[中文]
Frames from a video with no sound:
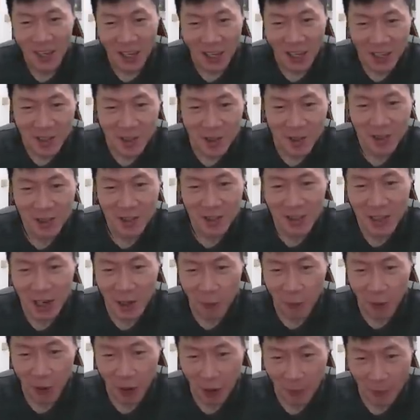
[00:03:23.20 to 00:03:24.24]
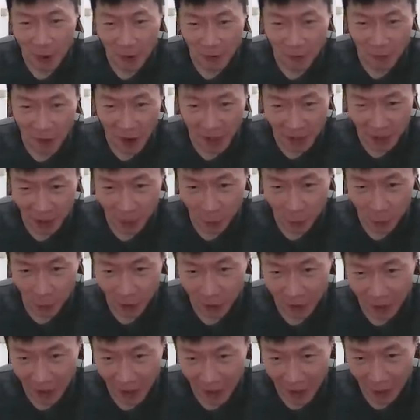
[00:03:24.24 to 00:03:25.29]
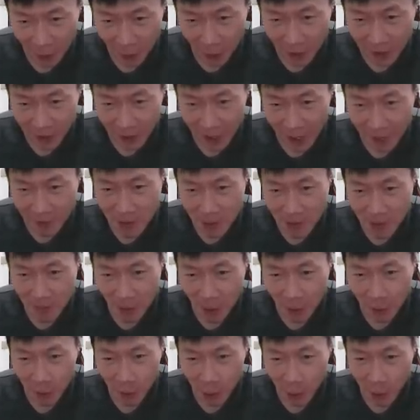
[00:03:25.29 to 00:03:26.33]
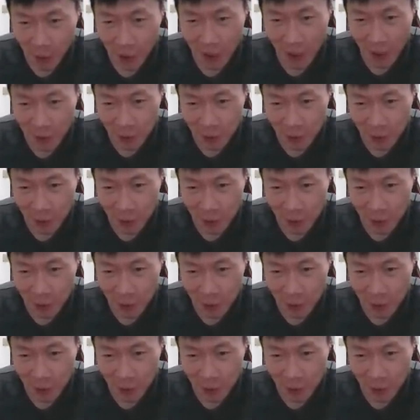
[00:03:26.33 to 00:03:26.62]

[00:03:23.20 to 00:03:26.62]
一时之间，我还没反应过来，王丹便把我推到